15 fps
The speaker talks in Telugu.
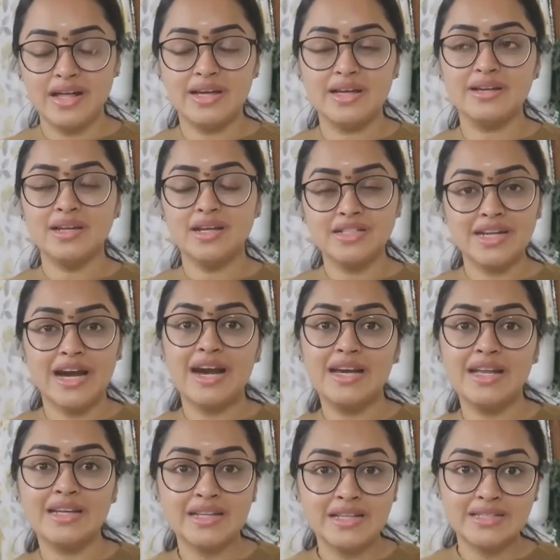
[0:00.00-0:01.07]
లైక్ నేను
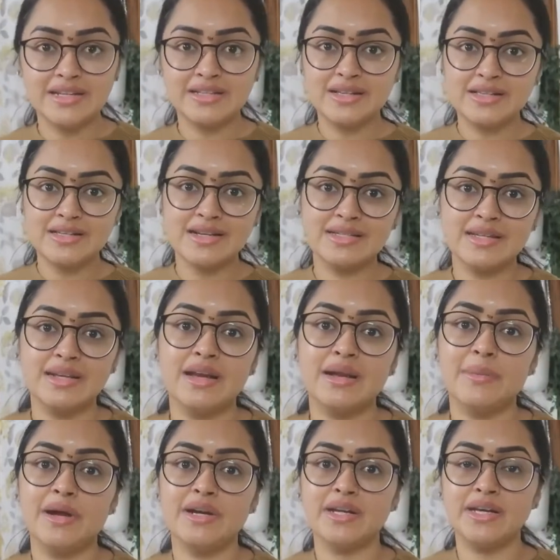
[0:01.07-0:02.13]
చాలా రీసెర్చ్లు చేశాను
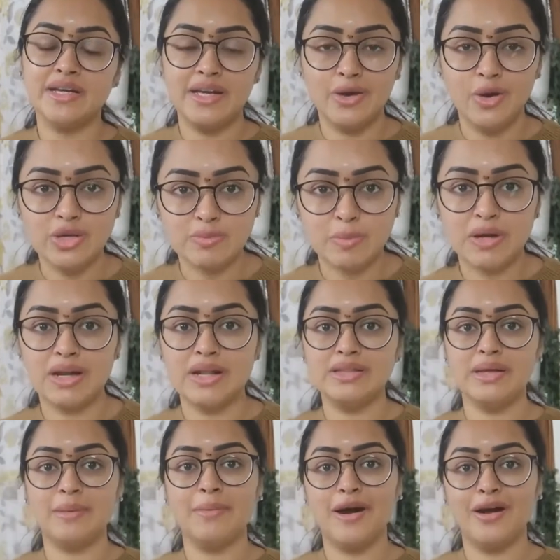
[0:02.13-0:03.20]
అనమాట ఈ హాస్పిటల్
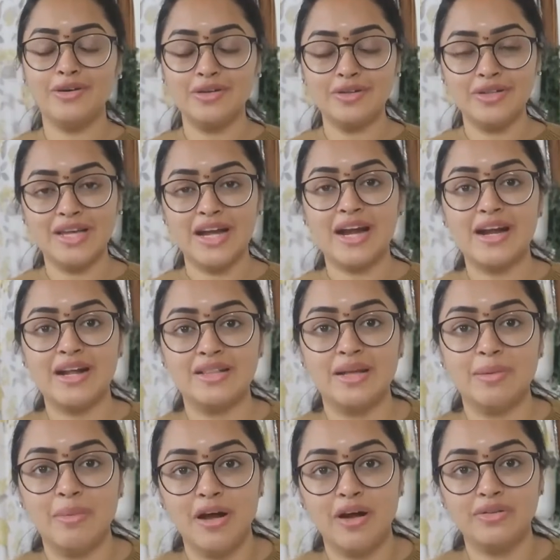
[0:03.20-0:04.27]
అయితే బాగుంటుంది ఎక్కడైతే
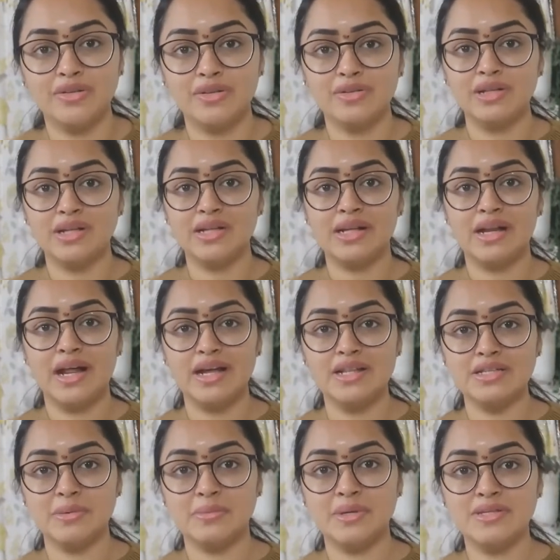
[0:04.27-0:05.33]
బాగుంటుంది ఇలా
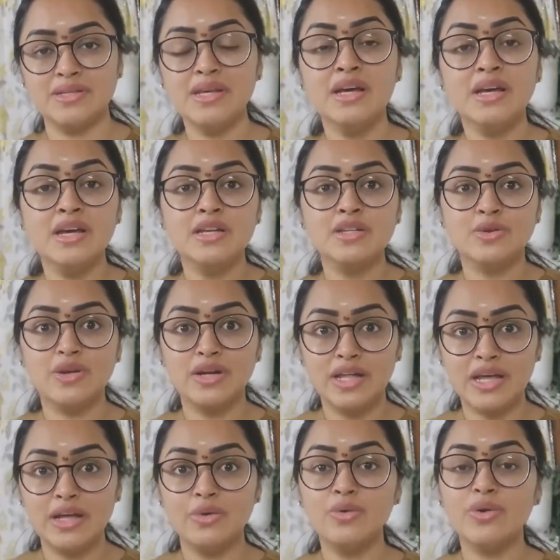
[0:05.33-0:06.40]
అని చెప్పేసి సో
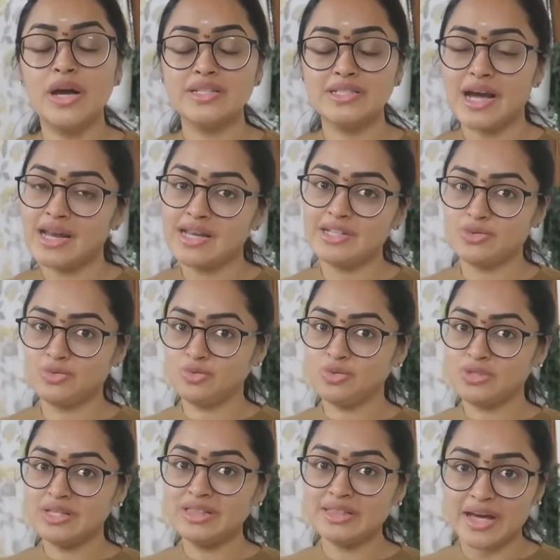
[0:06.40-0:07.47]
నేను చాలా
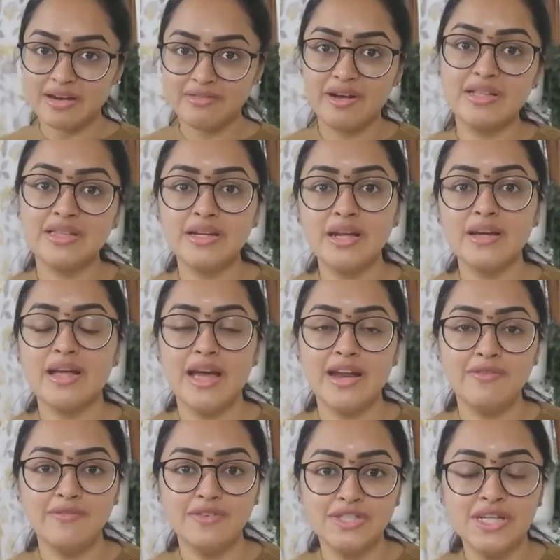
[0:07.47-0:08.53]
చూసిన తర్వాత నేను
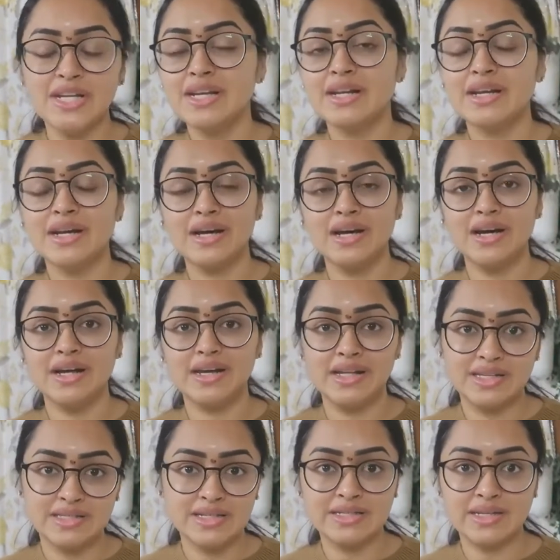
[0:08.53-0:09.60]
ఎన్విజన్
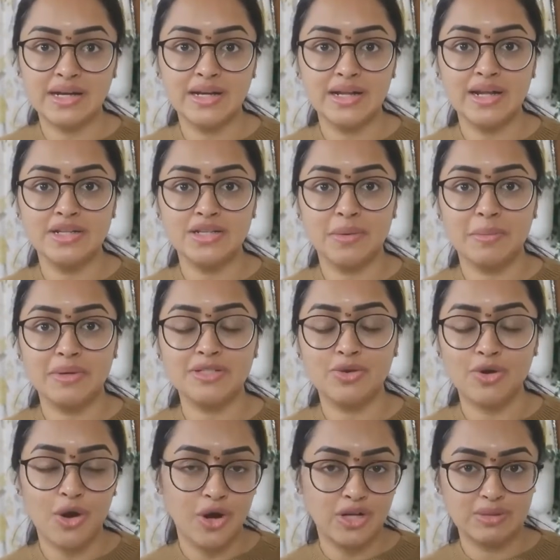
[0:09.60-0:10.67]
లేజిక్ సెంటర్ అని చెప్పేసి
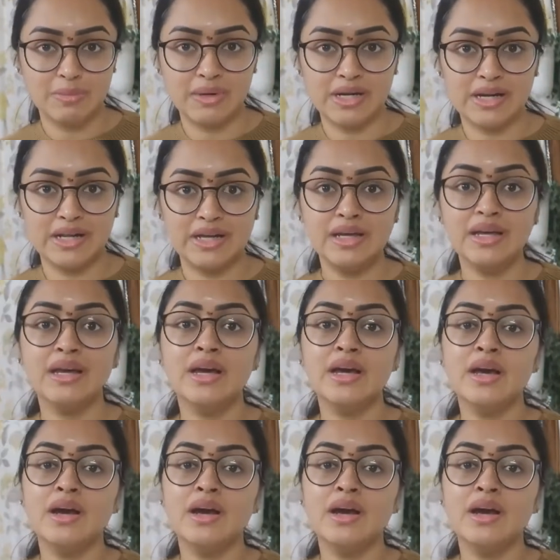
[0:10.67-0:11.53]
ఒక హాస్పిటల్కి